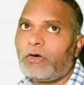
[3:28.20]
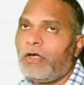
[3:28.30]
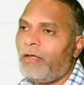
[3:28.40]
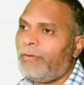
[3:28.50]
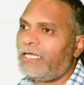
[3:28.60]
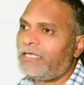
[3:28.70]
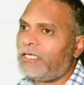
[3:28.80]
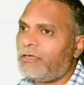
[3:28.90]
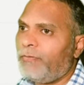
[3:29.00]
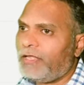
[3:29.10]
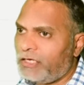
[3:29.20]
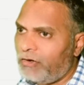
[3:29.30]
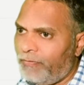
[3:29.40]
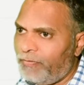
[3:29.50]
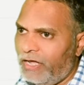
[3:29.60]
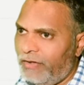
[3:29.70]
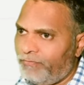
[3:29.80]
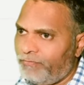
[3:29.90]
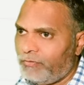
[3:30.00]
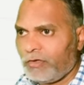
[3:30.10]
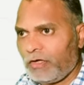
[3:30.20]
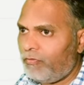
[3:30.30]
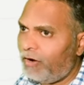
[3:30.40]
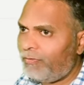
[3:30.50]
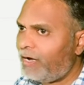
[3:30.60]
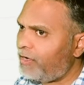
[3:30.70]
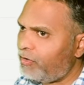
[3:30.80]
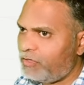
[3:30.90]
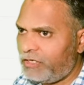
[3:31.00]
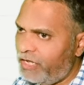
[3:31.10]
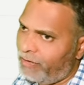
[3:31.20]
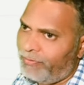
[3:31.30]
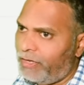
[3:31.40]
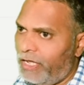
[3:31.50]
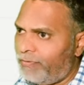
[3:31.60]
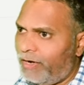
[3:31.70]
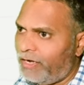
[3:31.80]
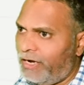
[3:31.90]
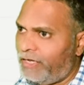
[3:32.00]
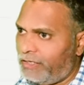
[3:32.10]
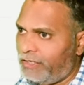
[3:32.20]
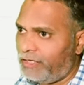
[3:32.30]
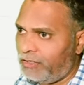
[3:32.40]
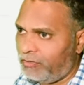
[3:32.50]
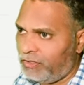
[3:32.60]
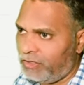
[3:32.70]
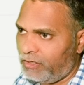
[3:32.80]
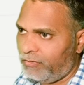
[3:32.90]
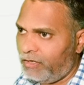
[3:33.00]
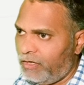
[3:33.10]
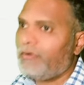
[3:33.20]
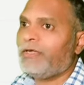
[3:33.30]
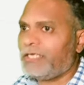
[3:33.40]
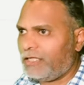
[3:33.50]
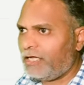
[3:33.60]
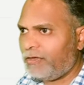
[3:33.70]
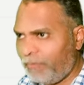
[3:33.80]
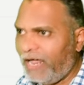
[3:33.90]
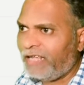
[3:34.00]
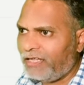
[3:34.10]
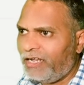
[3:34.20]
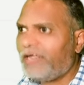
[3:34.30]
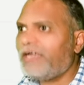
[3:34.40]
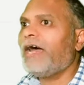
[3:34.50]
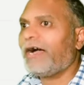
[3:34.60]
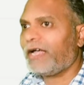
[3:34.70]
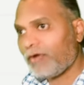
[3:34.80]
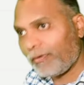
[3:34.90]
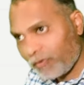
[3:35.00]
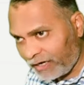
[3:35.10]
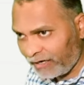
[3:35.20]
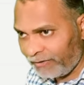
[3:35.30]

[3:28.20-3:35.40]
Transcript: बस ऐसा सिंपल सा जवाब देना है वन मार्क का क्वेश्चन एक एक मार्क के लिए आ सकता है ऐसा क्वेश्चन तो बस इतना सिंपल आता नहीं लेकिन आ गया तो आपको लगता